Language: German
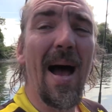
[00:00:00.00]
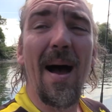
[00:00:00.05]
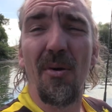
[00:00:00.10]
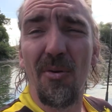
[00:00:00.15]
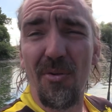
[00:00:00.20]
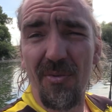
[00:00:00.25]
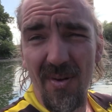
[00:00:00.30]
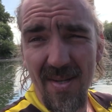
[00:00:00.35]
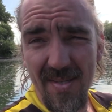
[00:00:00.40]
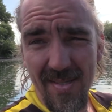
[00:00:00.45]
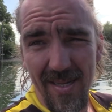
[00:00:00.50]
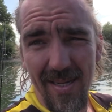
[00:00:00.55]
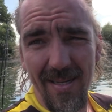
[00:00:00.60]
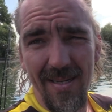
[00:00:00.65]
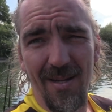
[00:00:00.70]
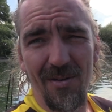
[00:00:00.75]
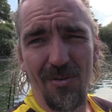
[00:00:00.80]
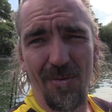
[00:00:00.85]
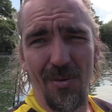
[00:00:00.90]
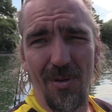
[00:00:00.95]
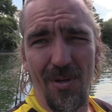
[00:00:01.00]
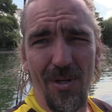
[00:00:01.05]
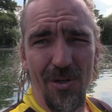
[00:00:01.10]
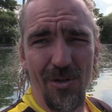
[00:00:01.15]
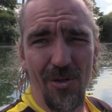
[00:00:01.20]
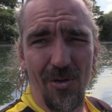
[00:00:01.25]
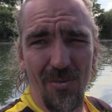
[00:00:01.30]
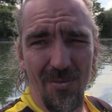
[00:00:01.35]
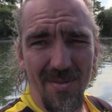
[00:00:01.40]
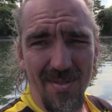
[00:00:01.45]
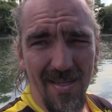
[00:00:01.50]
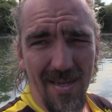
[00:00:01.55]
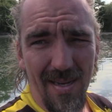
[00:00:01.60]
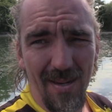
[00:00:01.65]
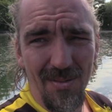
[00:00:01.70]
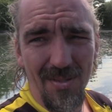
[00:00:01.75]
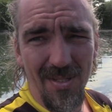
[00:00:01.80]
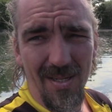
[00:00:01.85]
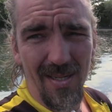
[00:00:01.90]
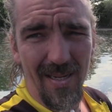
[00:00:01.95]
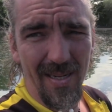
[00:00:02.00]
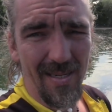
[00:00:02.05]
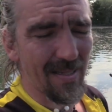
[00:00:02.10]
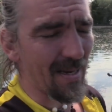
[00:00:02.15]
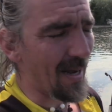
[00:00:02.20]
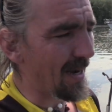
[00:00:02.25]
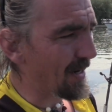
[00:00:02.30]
aus Versehen natürlich unsere ausgelegten